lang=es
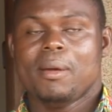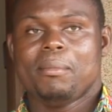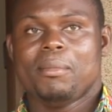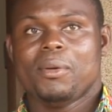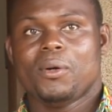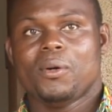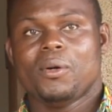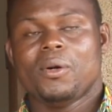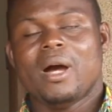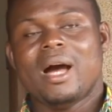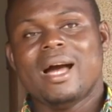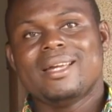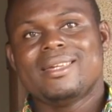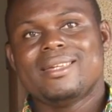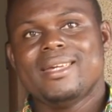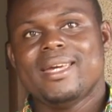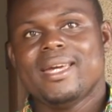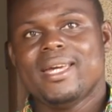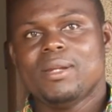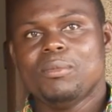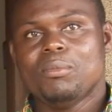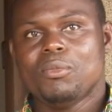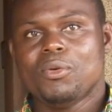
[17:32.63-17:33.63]
Pero aquí
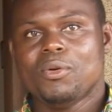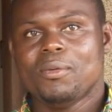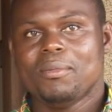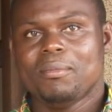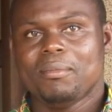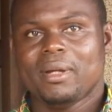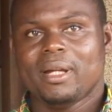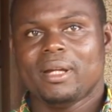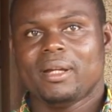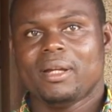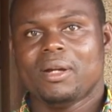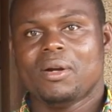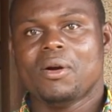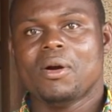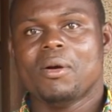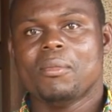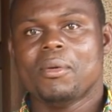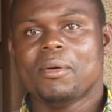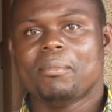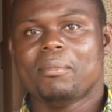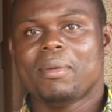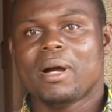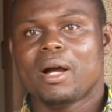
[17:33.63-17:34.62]
en Mumber,
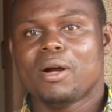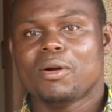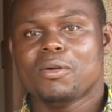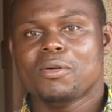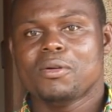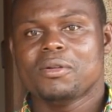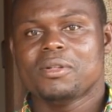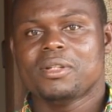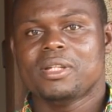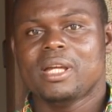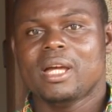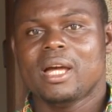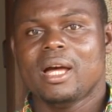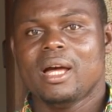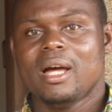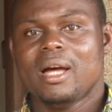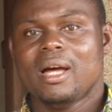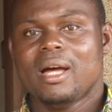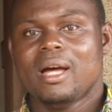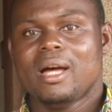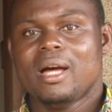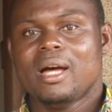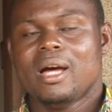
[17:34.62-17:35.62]
como parroquia
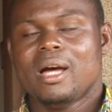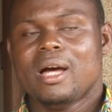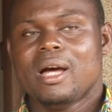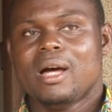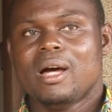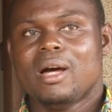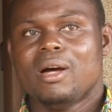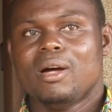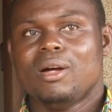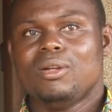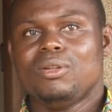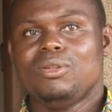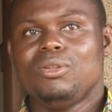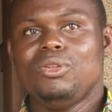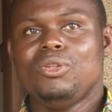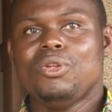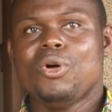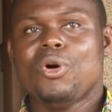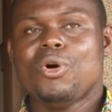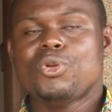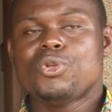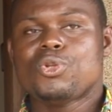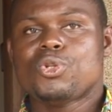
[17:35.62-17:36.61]

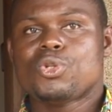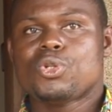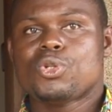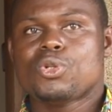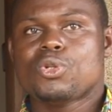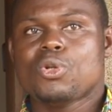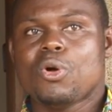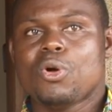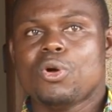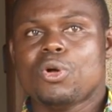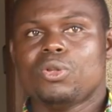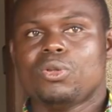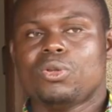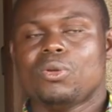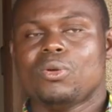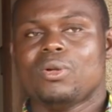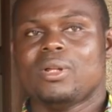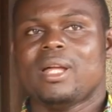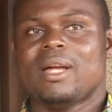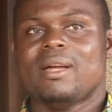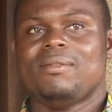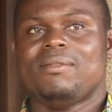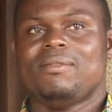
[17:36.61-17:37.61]
no son
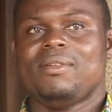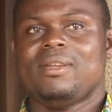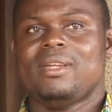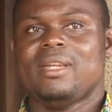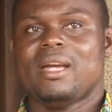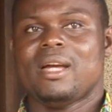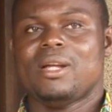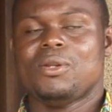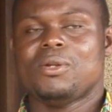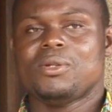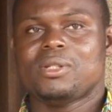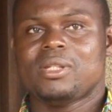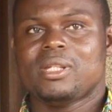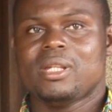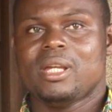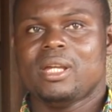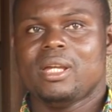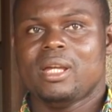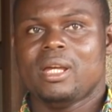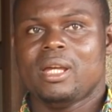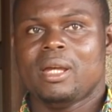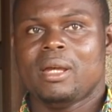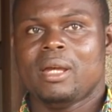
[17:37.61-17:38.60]
todavía, los
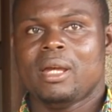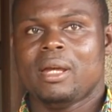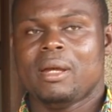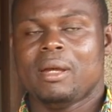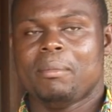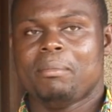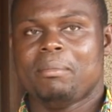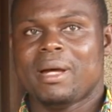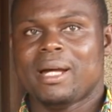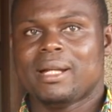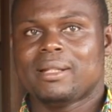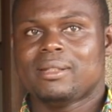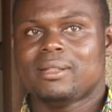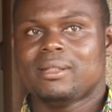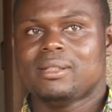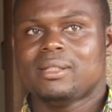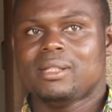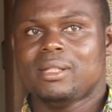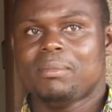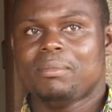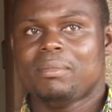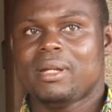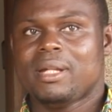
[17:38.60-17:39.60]
que
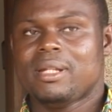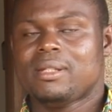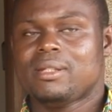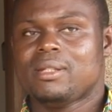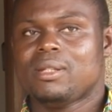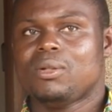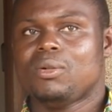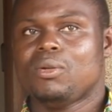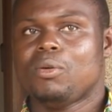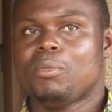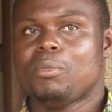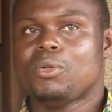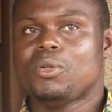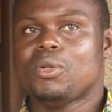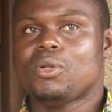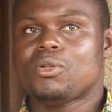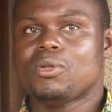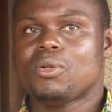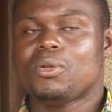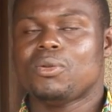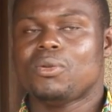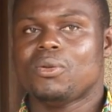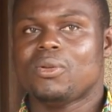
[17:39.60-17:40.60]
participan en ese grupo no
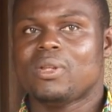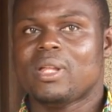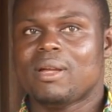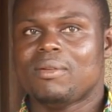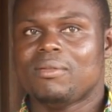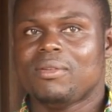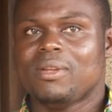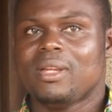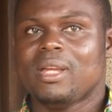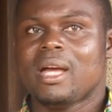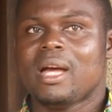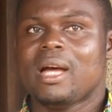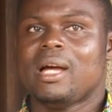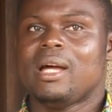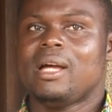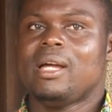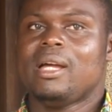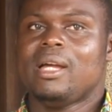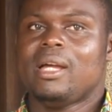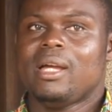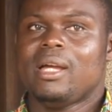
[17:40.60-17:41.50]
son todavía